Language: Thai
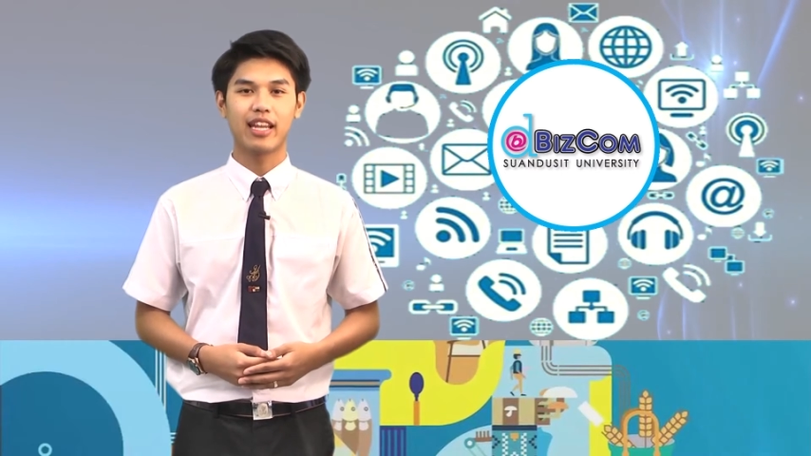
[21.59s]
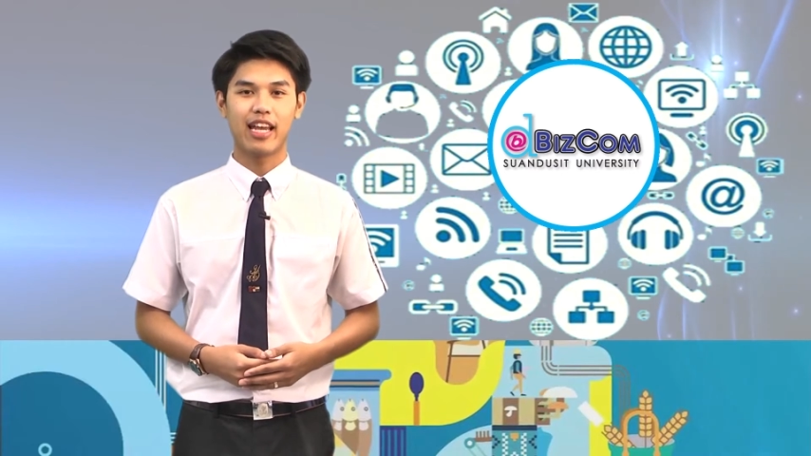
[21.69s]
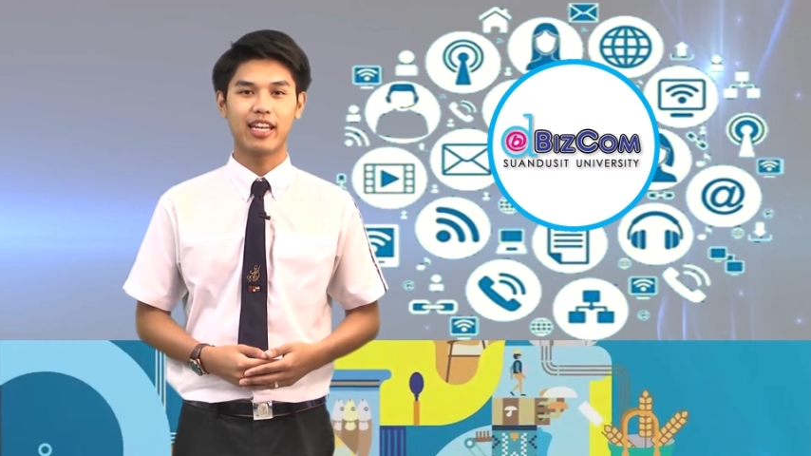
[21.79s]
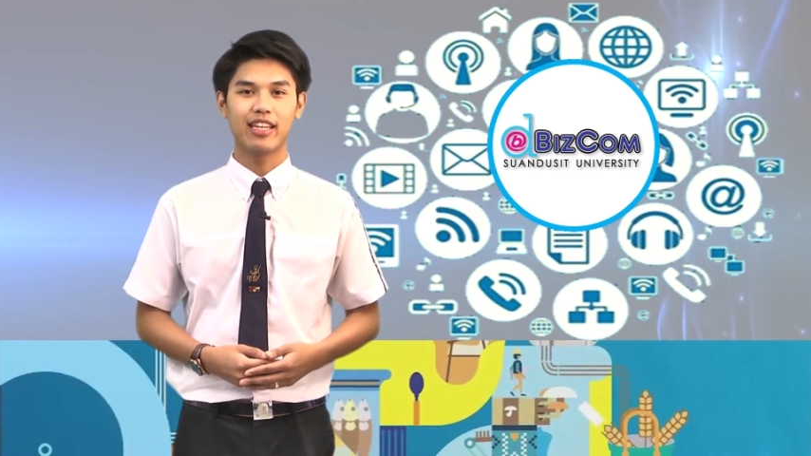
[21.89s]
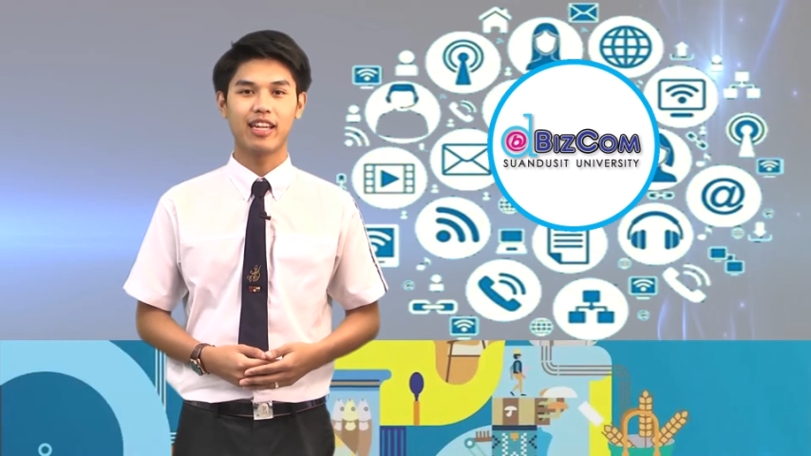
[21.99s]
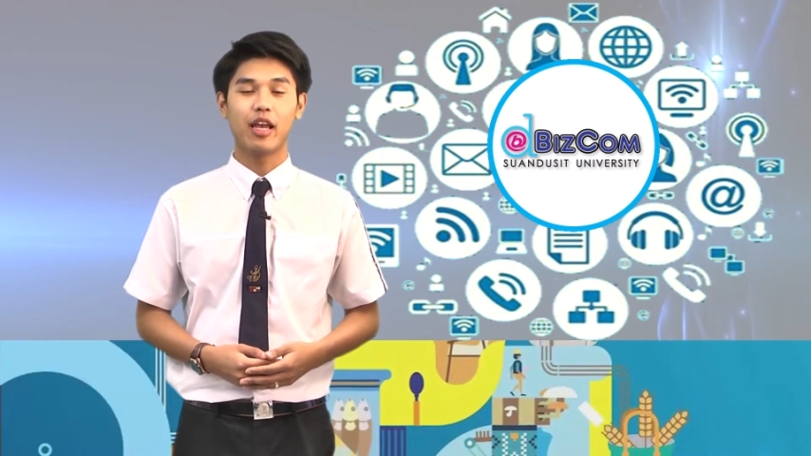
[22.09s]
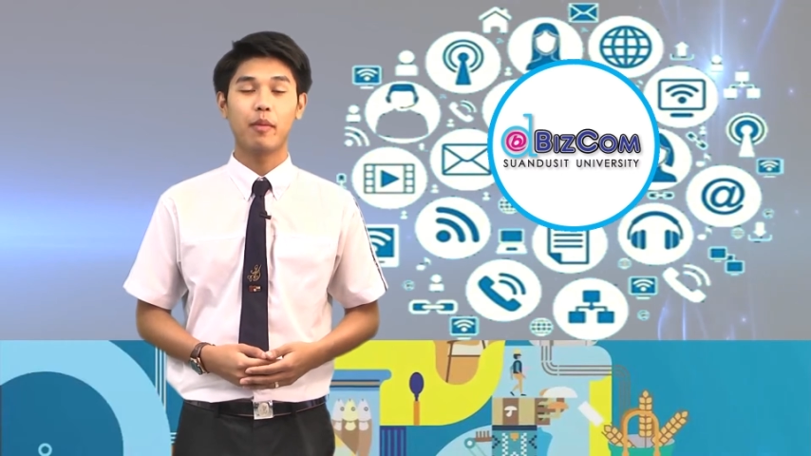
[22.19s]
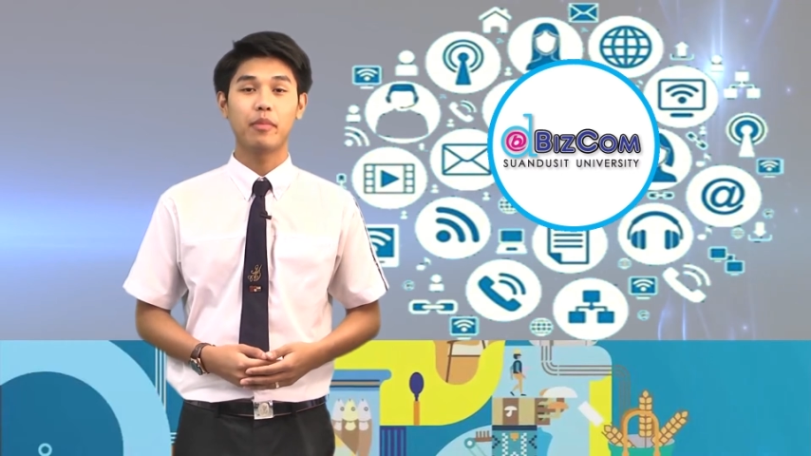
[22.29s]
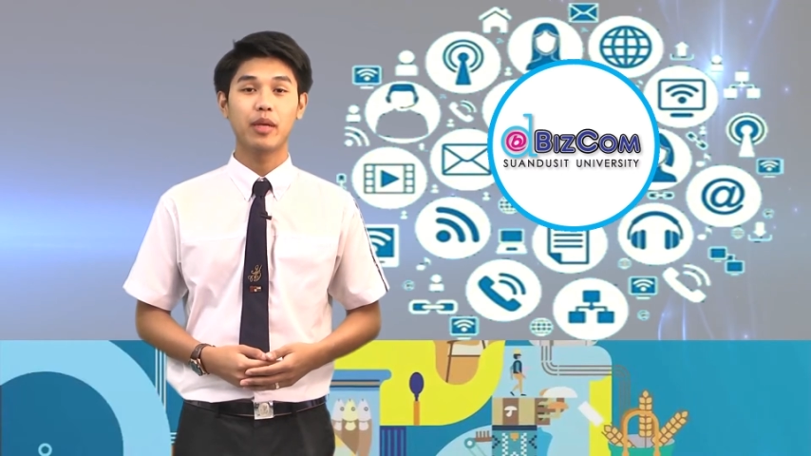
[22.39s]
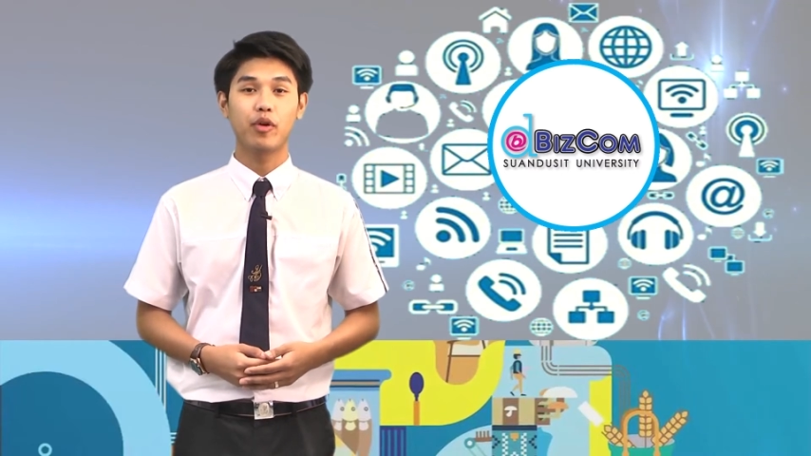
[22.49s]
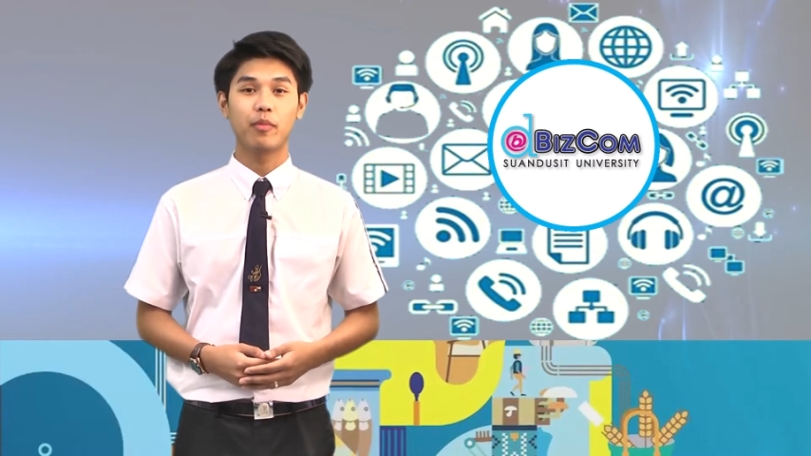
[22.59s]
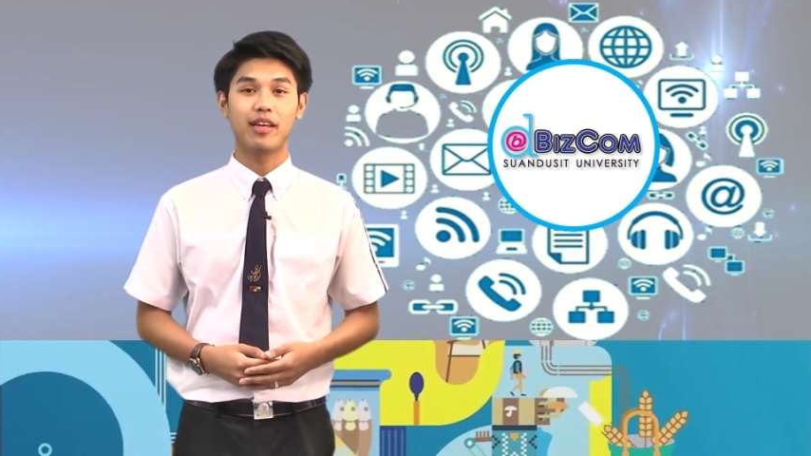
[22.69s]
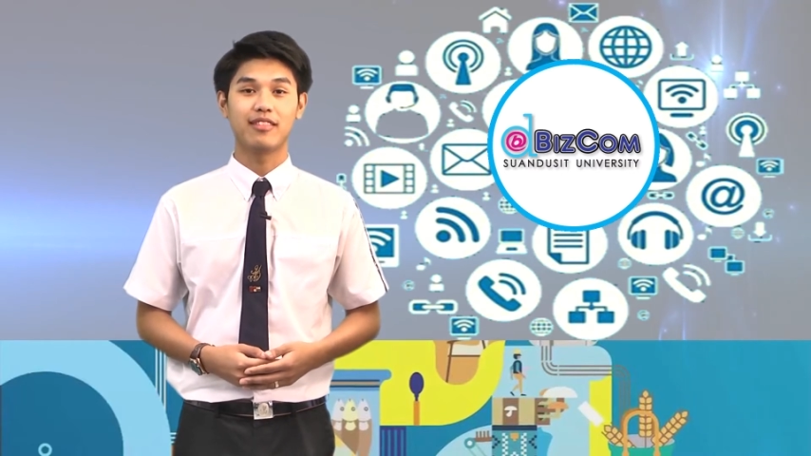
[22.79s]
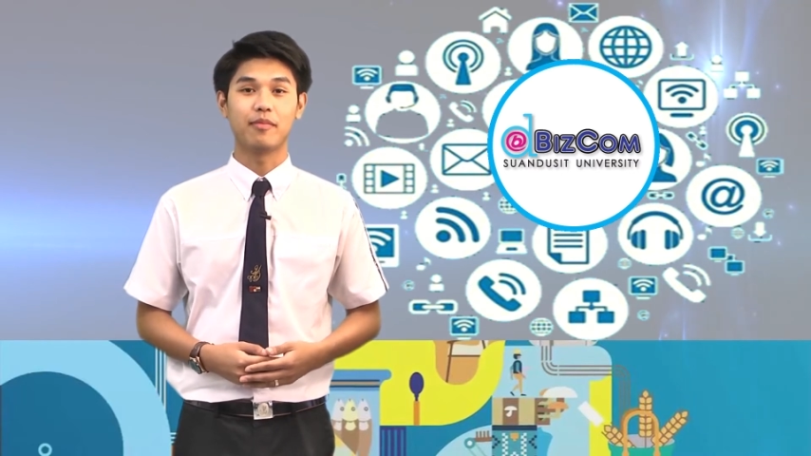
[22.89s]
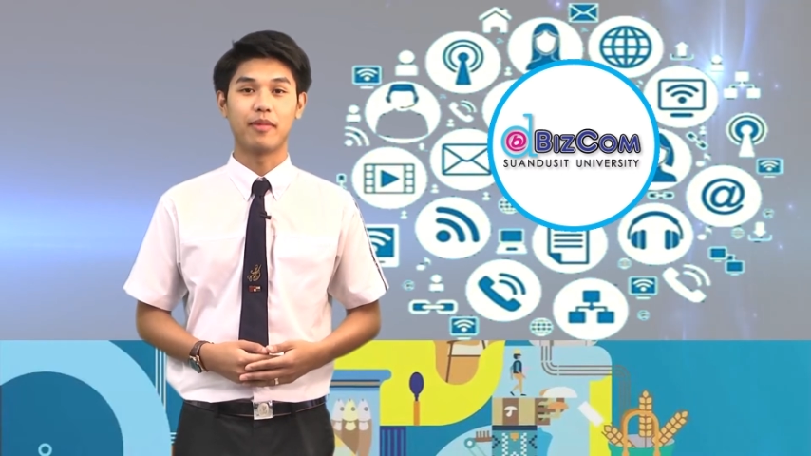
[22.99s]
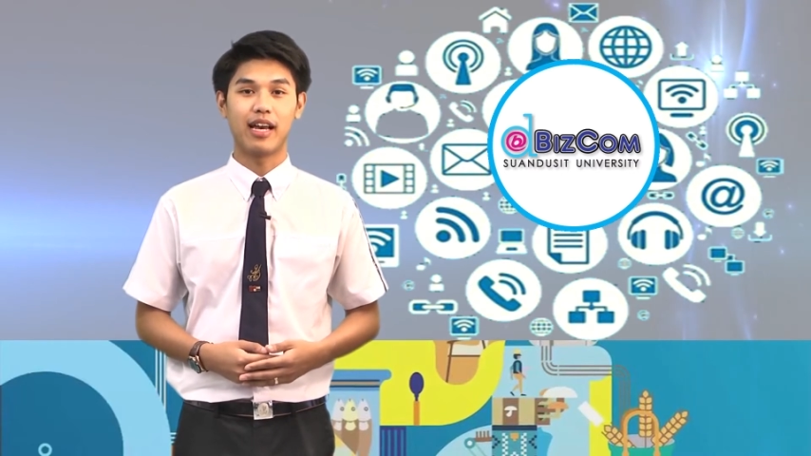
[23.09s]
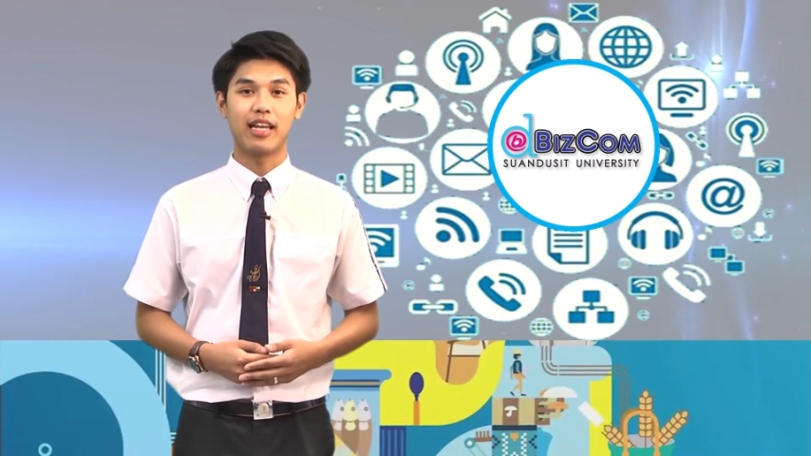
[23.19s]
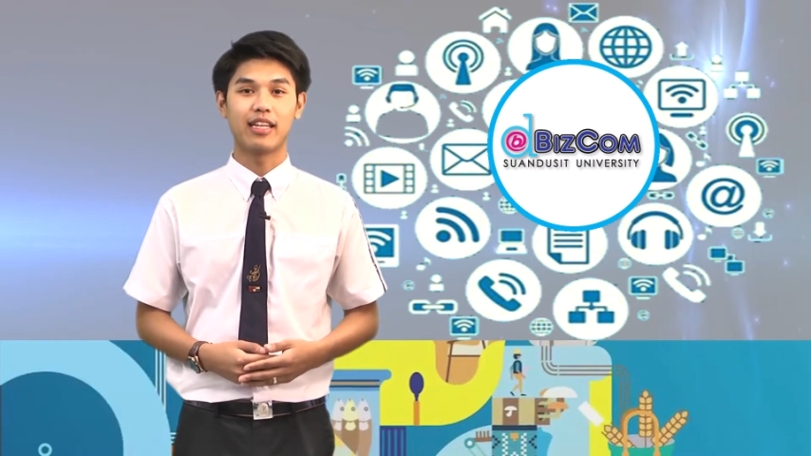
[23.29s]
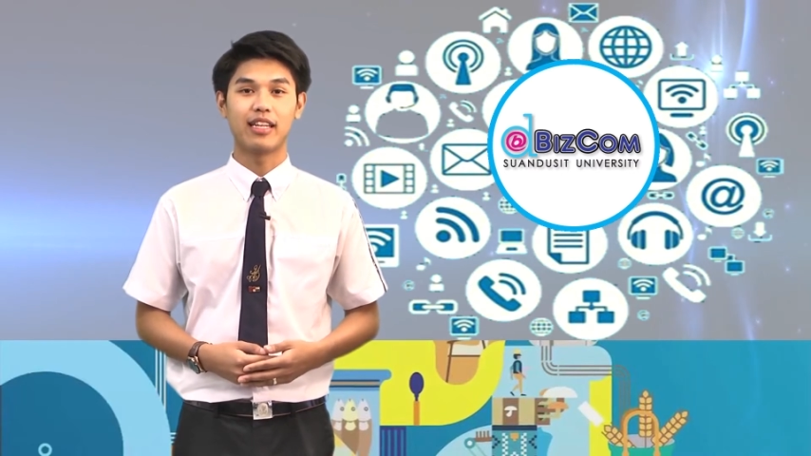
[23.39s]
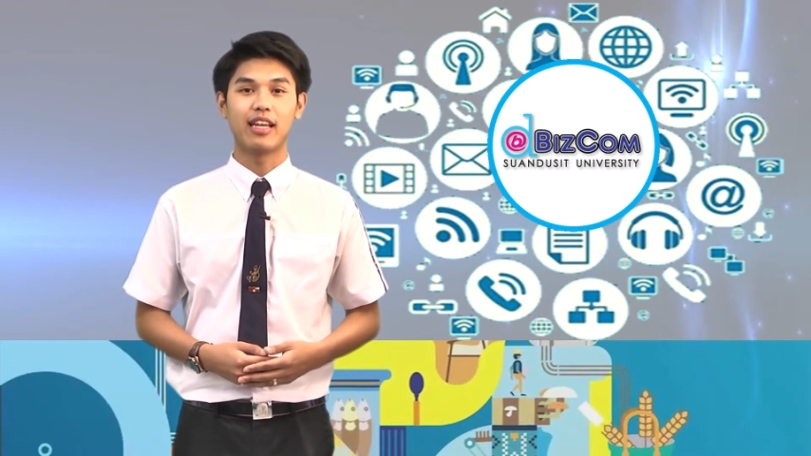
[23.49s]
นั้นมีบทบาทสำคัญ